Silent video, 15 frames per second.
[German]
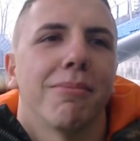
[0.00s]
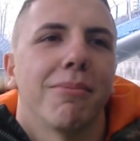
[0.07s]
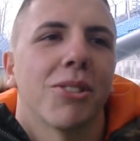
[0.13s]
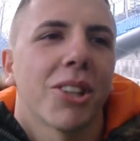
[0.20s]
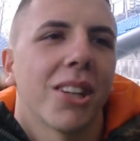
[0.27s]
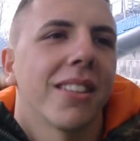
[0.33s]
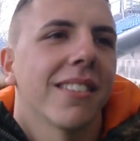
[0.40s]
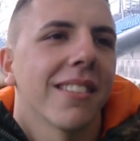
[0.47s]

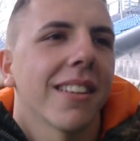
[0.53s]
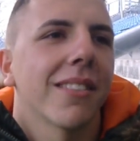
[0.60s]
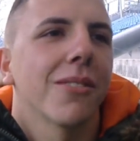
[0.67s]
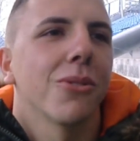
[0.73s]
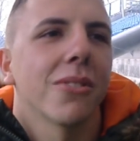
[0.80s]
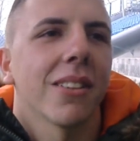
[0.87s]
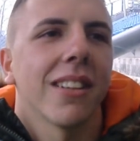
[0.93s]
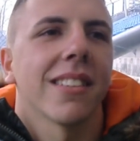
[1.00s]
Ich kann
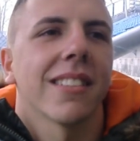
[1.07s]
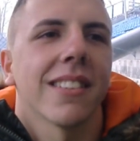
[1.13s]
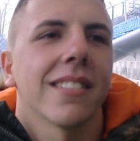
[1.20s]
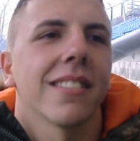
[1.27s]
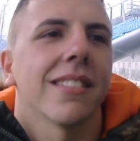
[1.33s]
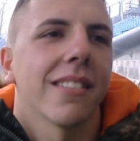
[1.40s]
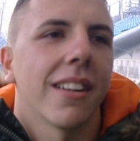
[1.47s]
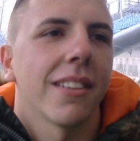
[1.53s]
dazu sagen,
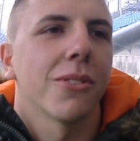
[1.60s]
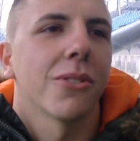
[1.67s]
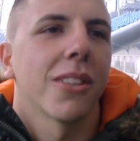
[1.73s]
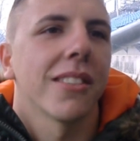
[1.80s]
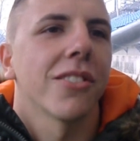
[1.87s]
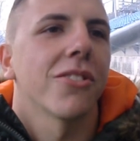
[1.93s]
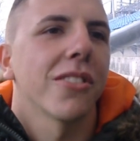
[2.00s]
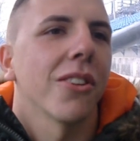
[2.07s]
dass, also,
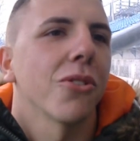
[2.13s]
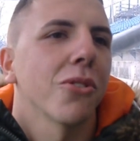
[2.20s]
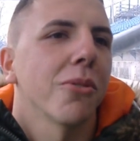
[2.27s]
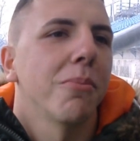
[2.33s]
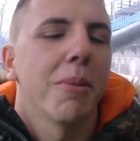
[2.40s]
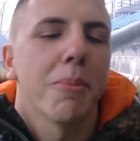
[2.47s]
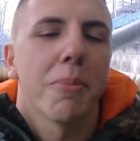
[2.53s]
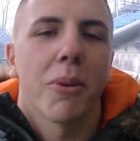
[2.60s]
dass ich es das auch
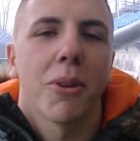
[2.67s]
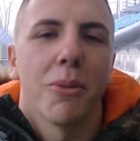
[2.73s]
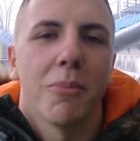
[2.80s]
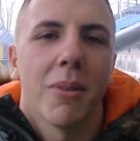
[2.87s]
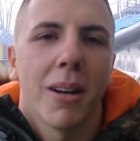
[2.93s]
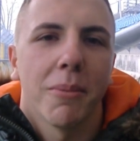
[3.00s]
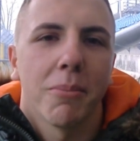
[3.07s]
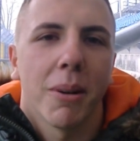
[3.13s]
schon
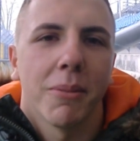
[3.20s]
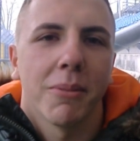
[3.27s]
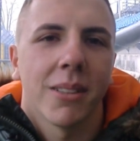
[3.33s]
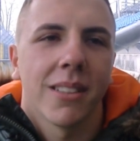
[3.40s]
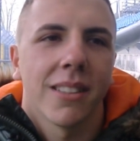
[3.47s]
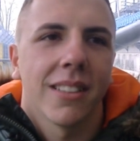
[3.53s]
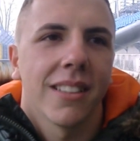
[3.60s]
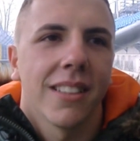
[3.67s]
mitbekommen habe,
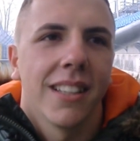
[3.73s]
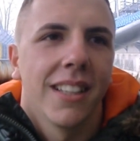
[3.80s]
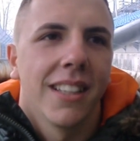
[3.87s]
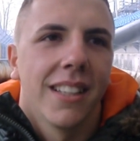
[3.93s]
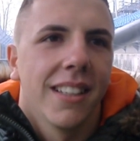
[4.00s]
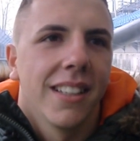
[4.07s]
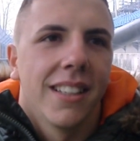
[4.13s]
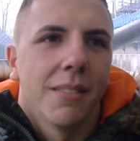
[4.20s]
aber
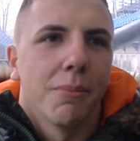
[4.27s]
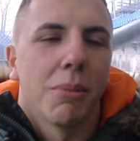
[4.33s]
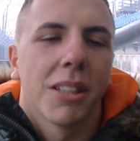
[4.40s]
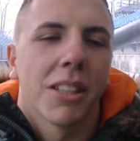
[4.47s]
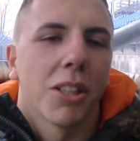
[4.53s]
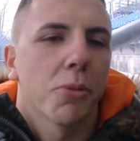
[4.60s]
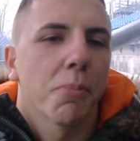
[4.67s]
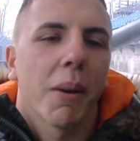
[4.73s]

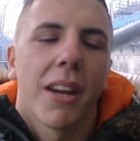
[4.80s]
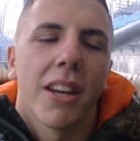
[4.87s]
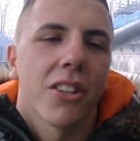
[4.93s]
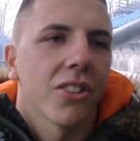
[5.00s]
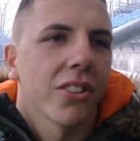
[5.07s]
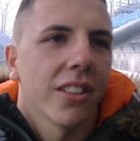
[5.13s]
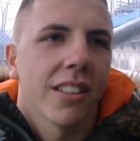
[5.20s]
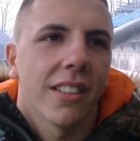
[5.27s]
mit
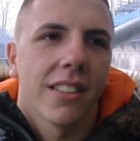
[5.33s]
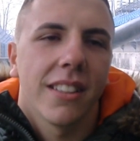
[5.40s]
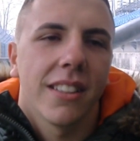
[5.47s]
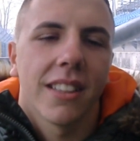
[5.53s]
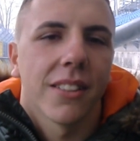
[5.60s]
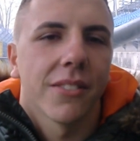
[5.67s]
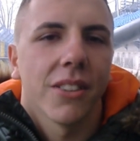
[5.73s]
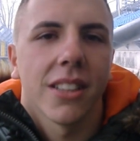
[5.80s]
Gespräch oder
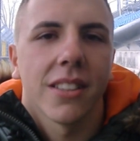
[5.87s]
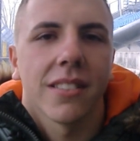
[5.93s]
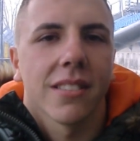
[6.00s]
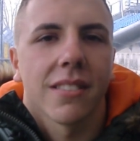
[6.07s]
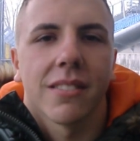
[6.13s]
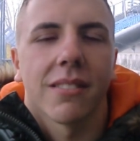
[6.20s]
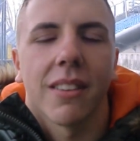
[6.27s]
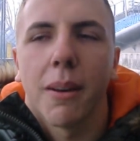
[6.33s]

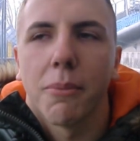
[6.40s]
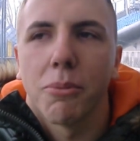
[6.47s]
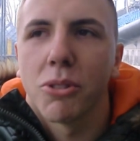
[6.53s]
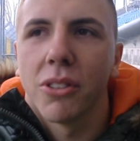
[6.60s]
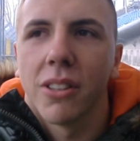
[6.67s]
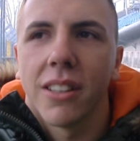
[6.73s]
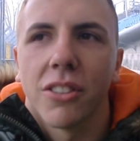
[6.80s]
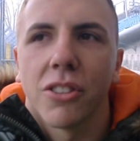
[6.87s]
irgendwas habe ich
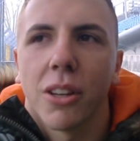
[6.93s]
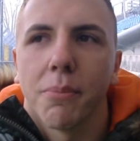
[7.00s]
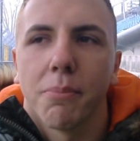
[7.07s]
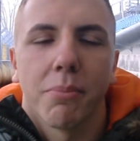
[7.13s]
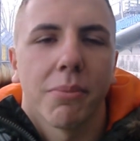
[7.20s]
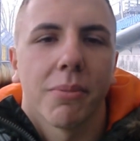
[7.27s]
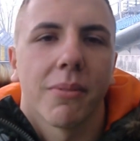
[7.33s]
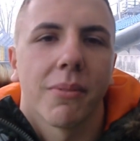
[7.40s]
nicht. Ne? Ich habe
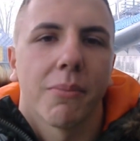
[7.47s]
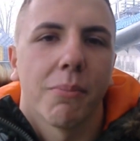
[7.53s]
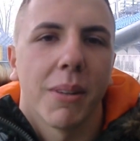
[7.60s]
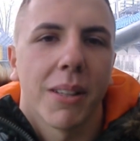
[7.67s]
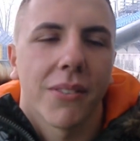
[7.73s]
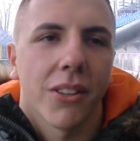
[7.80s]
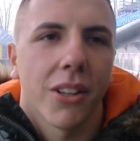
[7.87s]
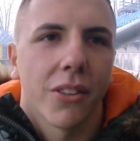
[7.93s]

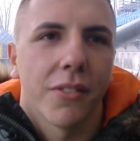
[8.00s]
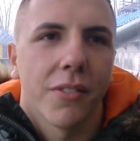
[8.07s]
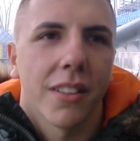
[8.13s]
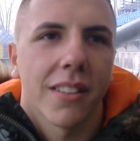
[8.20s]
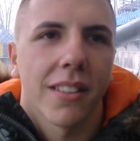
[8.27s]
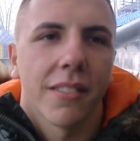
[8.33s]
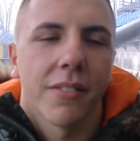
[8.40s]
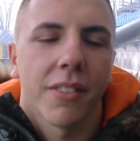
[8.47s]
bis
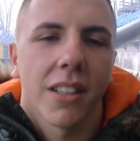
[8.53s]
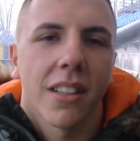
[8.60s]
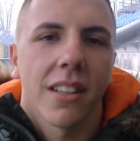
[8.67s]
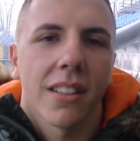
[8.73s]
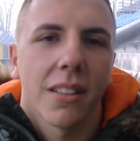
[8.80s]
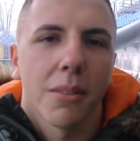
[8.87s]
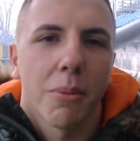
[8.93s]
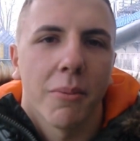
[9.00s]
2014 einen
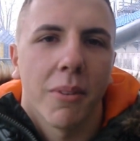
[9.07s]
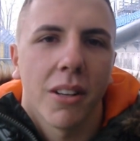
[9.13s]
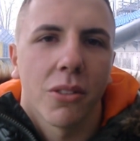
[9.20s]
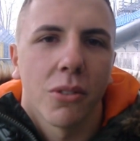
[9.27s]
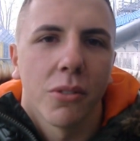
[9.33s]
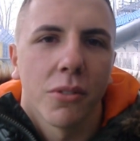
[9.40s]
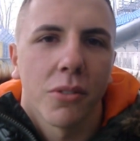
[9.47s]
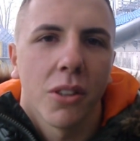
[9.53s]
Vertrag hier beim
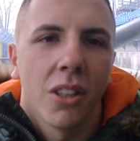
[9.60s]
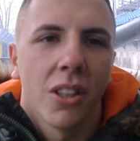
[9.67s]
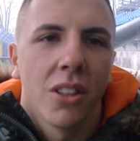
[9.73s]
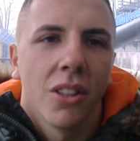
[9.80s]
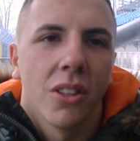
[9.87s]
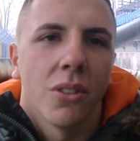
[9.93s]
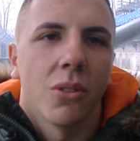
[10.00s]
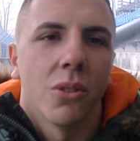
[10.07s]
Waldhof
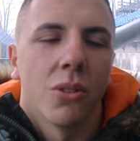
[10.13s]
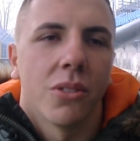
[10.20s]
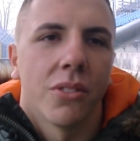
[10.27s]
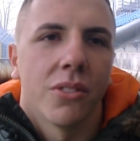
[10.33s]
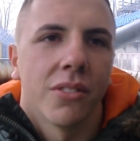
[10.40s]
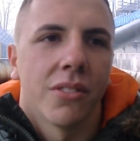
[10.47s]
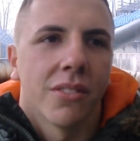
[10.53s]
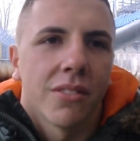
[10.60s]

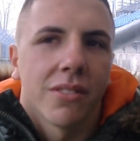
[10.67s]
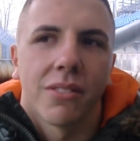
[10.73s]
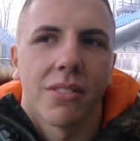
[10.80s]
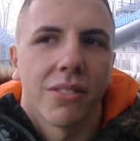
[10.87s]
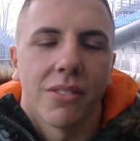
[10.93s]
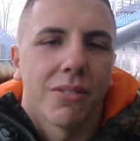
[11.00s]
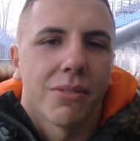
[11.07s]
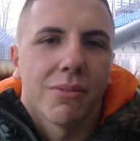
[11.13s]
und
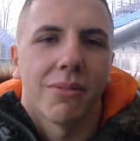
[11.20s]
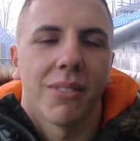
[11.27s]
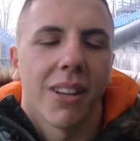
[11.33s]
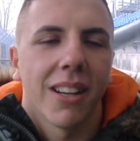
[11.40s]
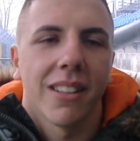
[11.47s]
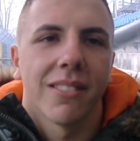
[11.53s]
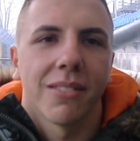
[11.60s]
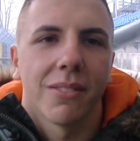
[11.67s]

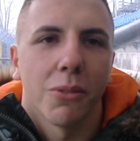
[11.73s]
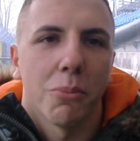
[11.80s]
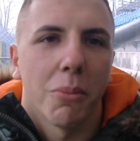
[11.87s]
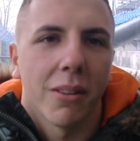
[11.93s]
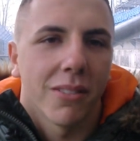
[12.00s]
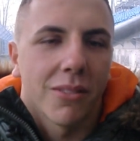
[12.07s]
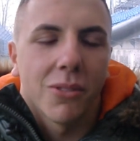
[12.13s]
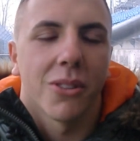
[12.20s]
ja,
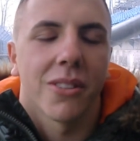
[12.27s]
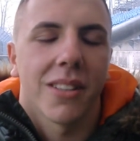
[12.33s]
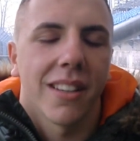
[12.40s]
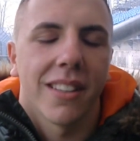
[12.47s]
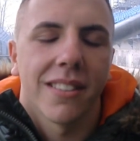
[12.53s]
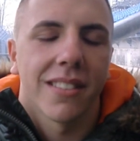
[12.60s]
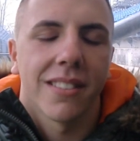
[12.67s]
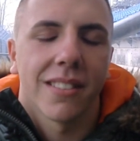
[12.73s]

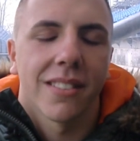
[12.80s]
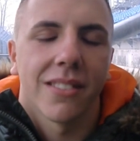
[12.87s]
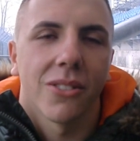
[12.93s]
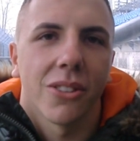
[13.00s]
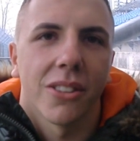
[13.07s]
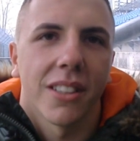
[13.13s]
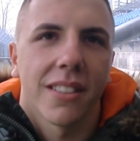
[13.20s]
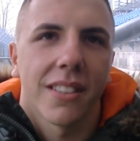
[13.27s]
zurzeit ist
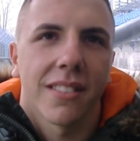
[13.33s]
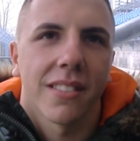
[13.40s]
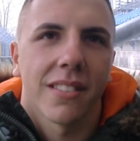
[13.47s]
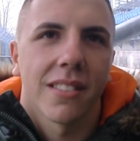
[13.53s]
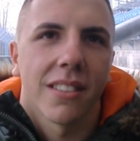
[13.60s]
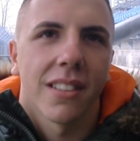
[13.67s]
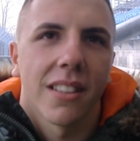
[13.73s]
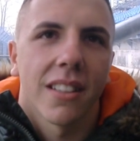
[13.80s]
noch nichts.
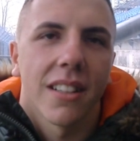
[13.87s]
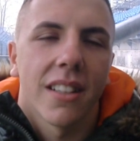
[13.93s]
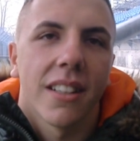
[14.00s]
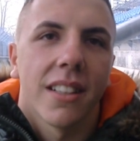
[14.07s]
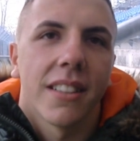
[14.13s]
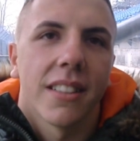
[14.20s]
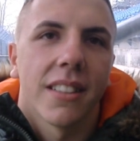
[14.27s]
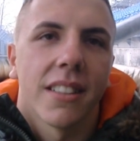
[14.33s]

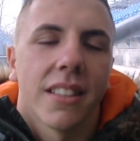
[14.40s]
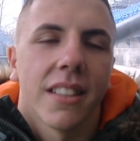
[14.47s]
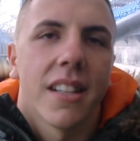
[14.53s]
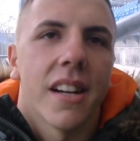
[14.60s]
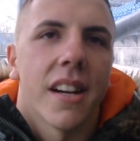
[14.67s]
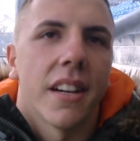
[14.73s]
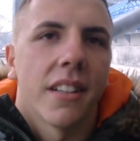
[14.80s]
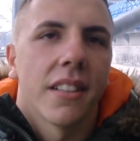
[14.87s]
Ja, du warst